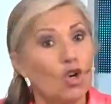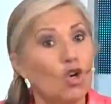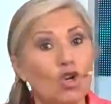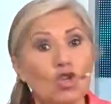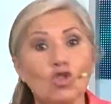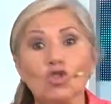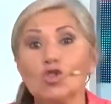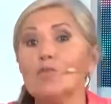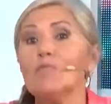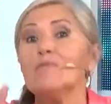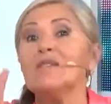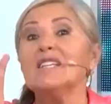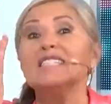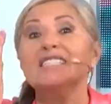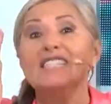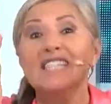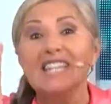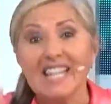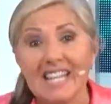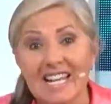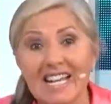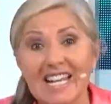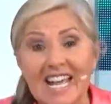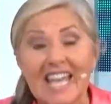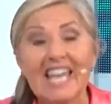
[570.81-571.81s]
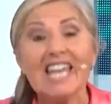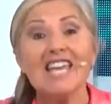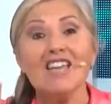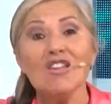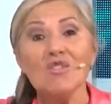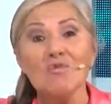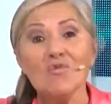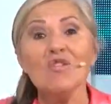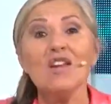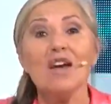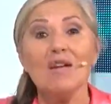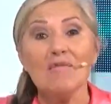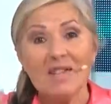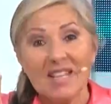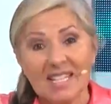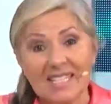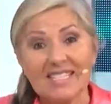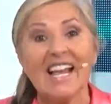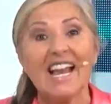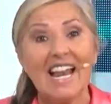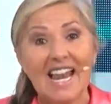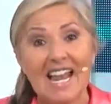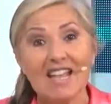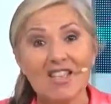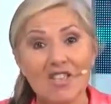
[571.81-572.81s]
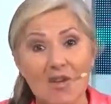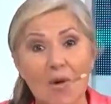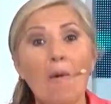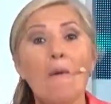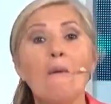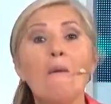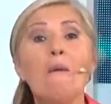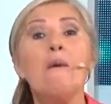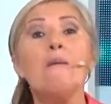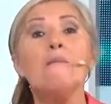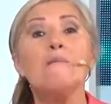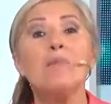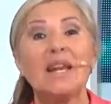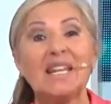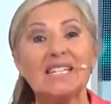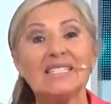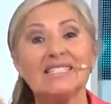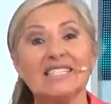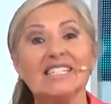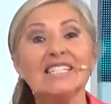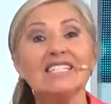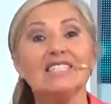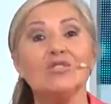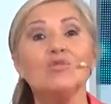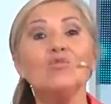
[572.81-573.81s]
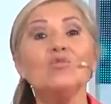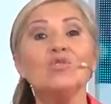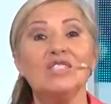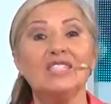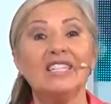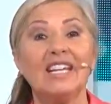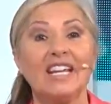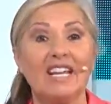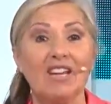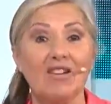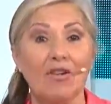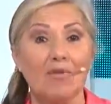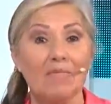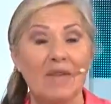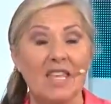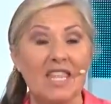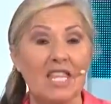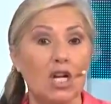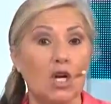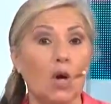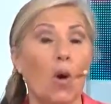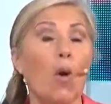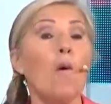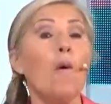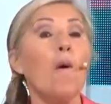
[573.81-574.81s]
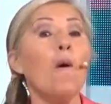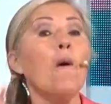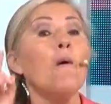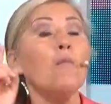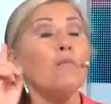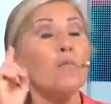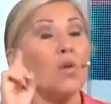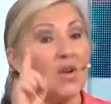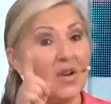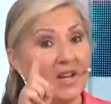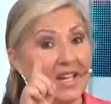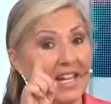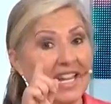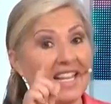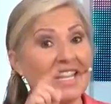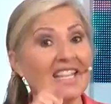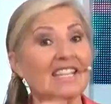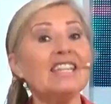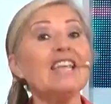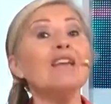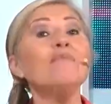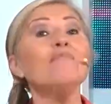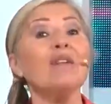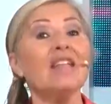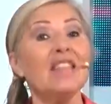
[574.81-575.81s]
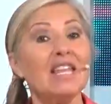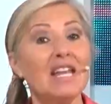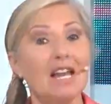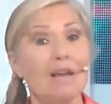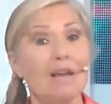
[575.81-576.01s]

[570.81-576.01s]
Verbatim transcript: Los hombres tienen que ir una vez al año para hacerse un chequeo médico, porque el tema de